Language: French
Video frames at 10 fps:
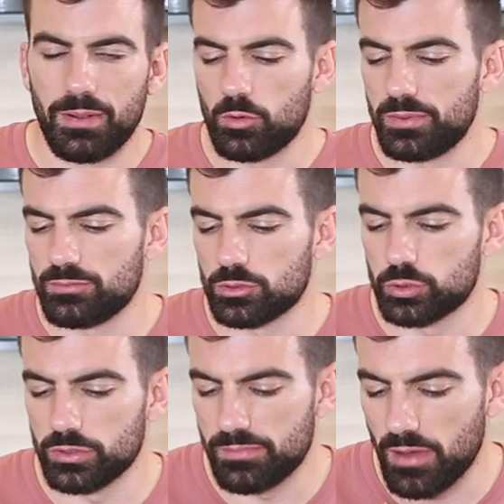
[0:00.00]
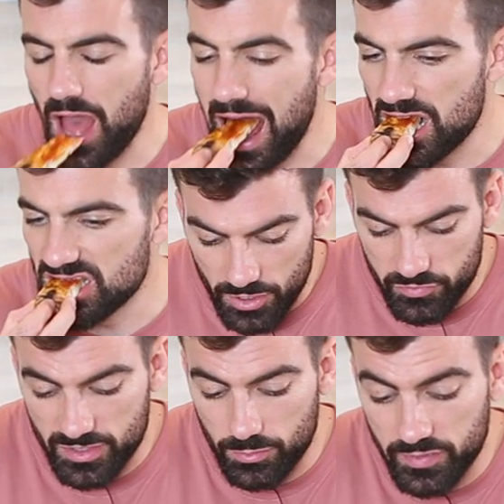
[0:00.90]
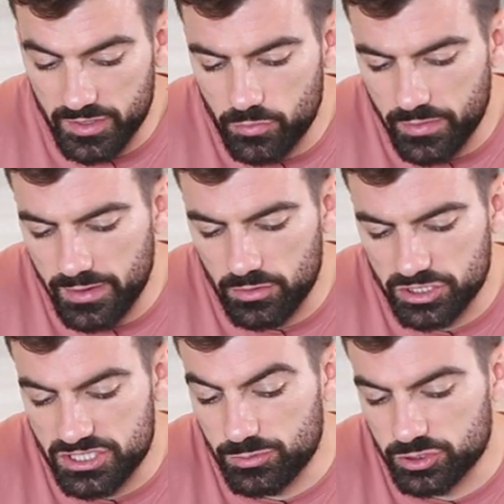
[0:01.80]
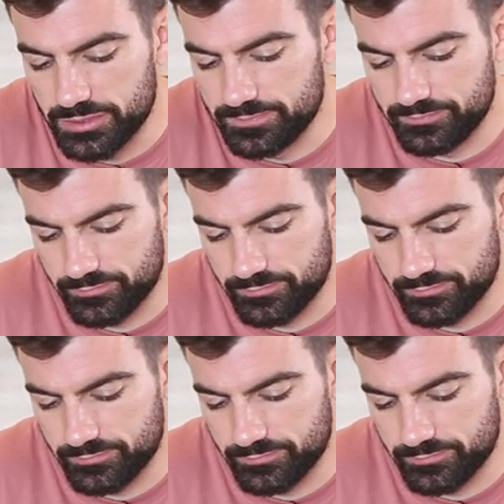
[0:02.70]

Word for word: pas complètement chaud au départ. Je fais semblant de découvrir alors que j'ai déjà mangé.